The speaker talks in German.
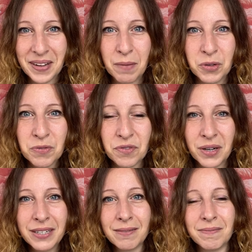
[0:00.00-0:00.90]
ab
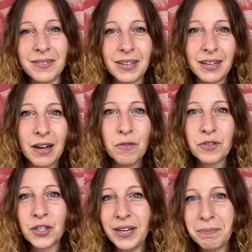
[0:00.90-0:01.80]
sofort auf
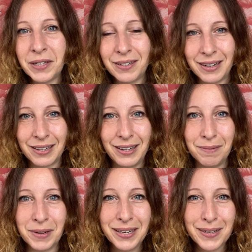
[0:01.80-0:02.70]
Schnäppchenjagd
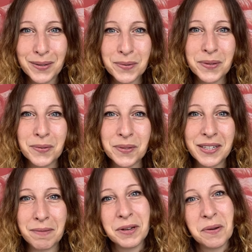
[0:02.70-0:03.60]
gehen magst und uns
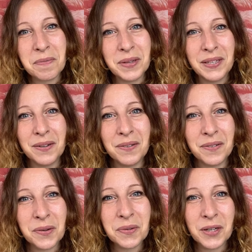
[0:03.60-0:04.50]
damit auch ein bisschen
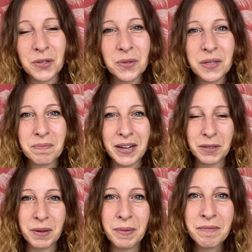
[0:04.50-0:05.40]
noch unterstützen
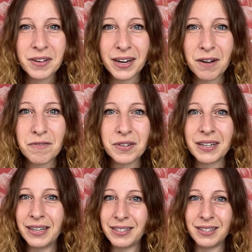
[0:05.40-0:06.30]
magst beim Abverkauf und
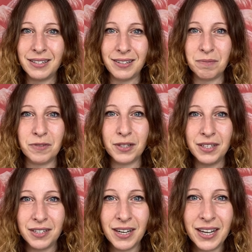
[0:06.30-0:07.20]
gleichzeitig eben für
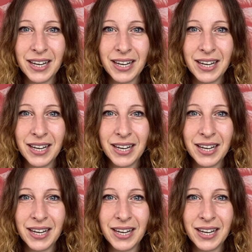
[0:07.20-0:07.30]
dich